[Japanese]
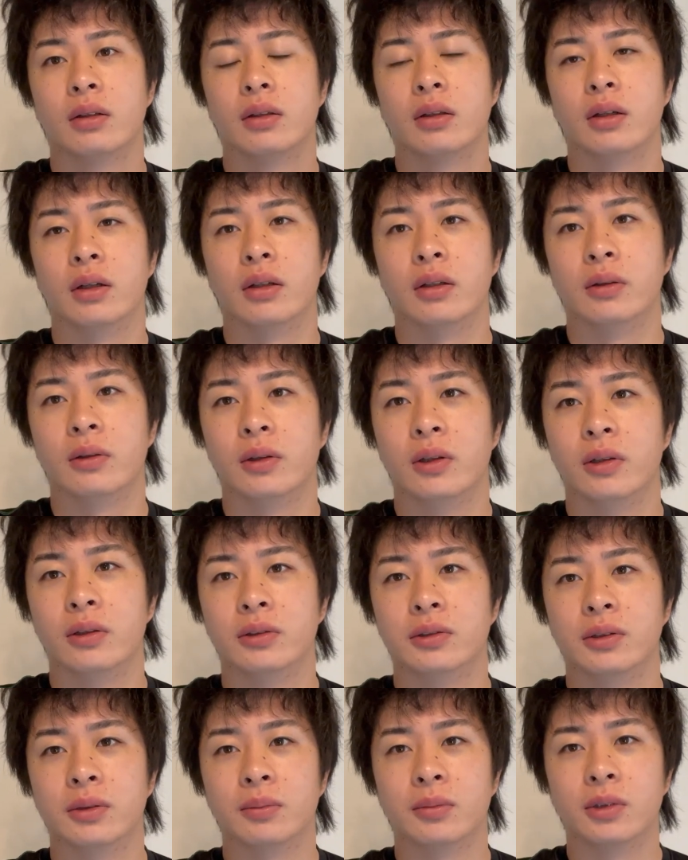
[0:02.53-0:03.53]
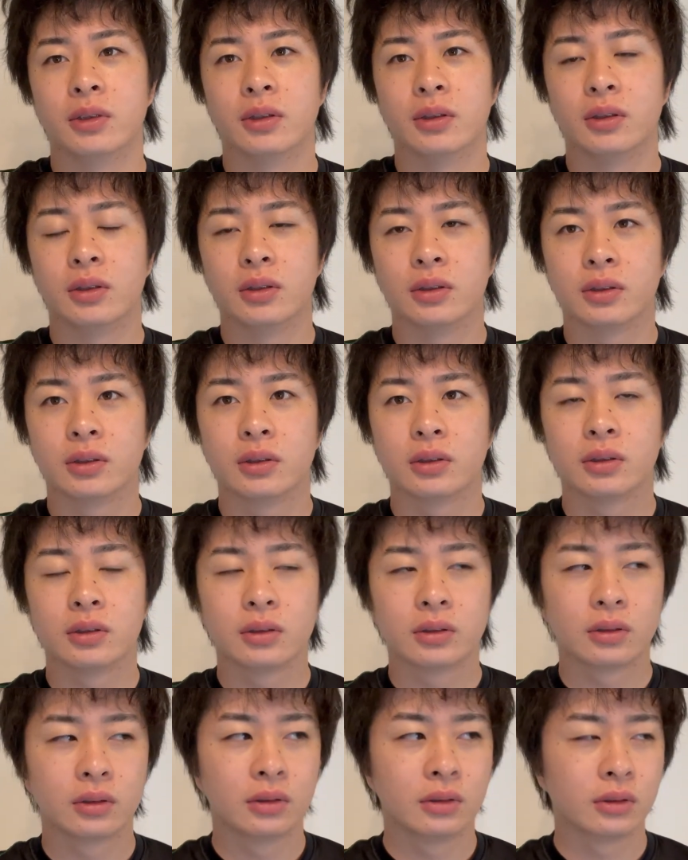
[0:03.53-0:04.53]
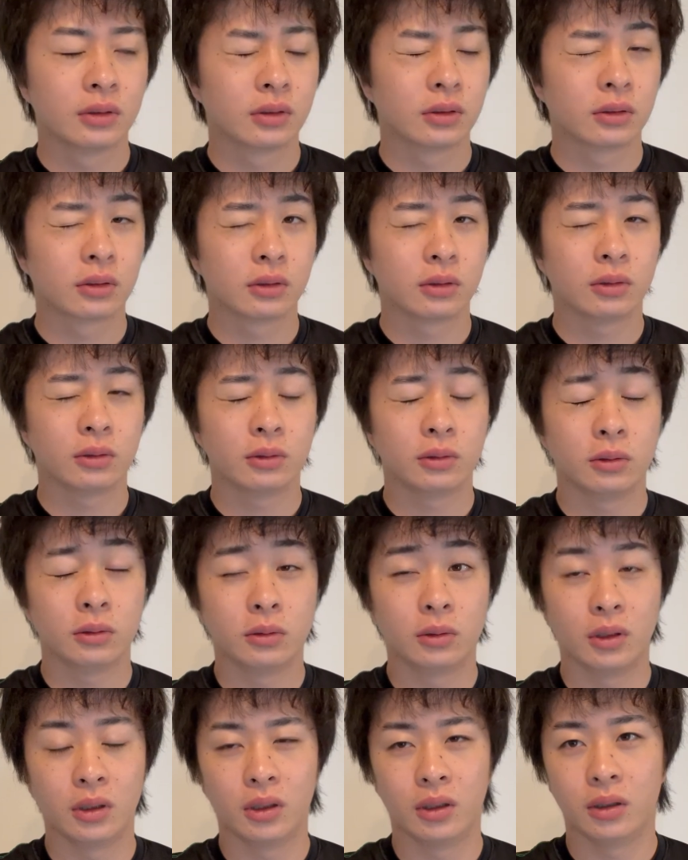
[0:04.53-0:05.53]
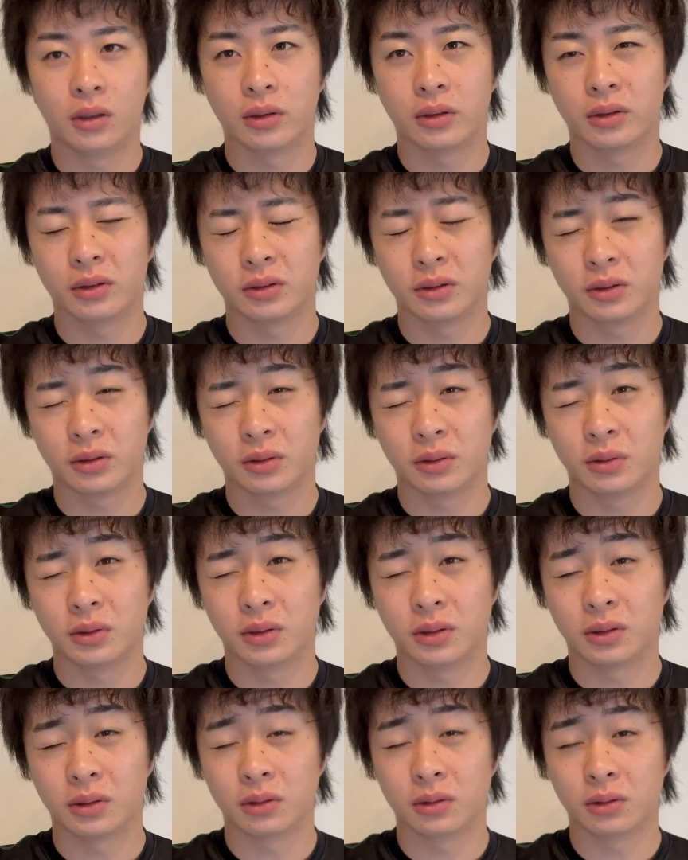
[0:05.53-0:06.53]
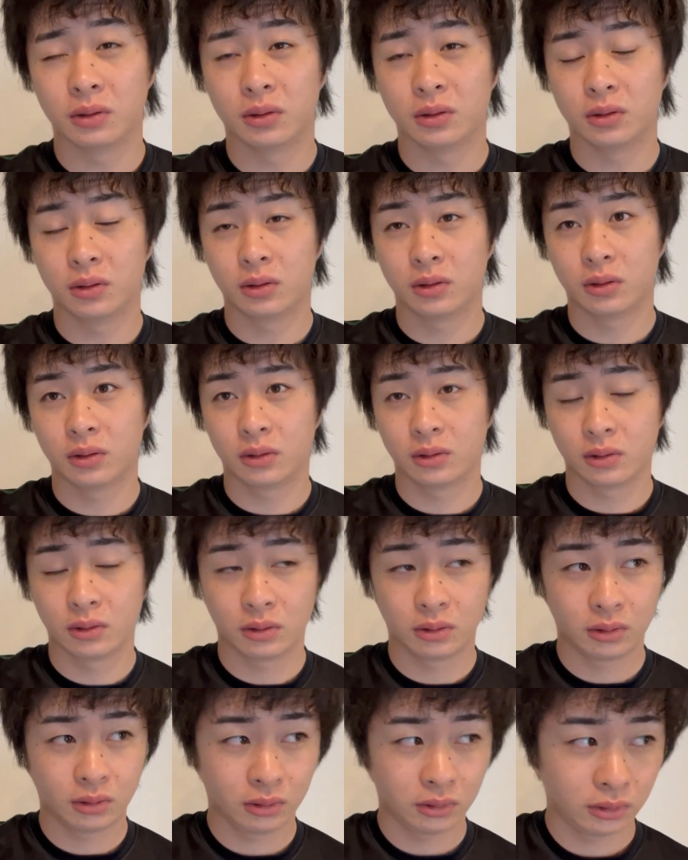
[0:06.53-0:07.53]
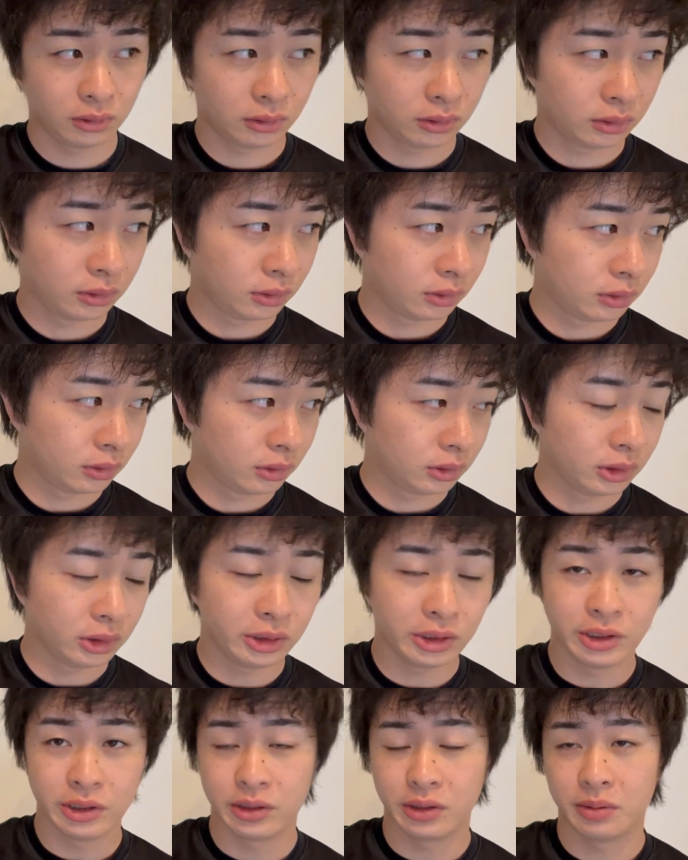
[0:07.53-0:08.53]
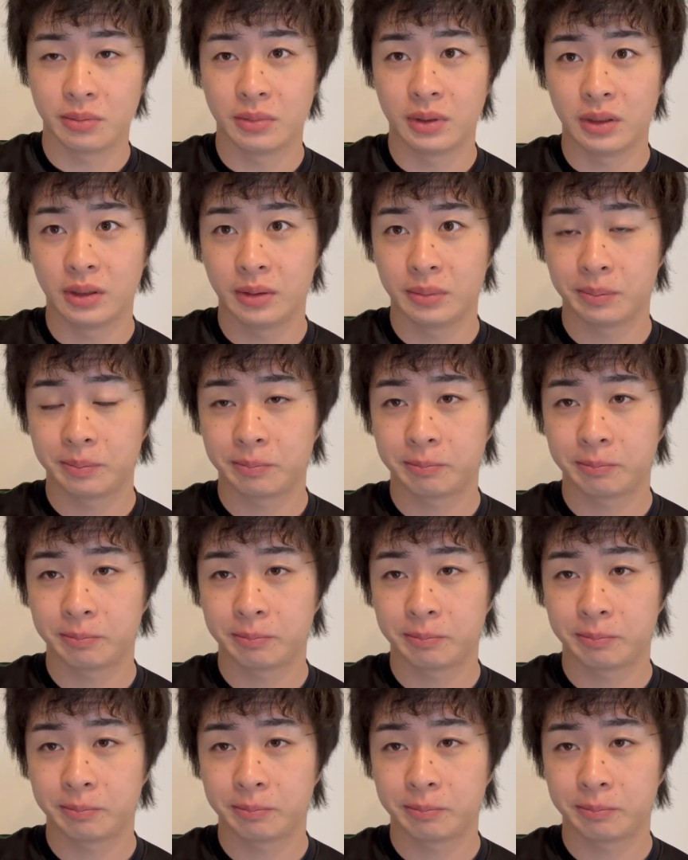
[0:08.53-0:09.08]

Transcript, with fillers: はい、おはようございます。今日は、レッスウィーク、1日目。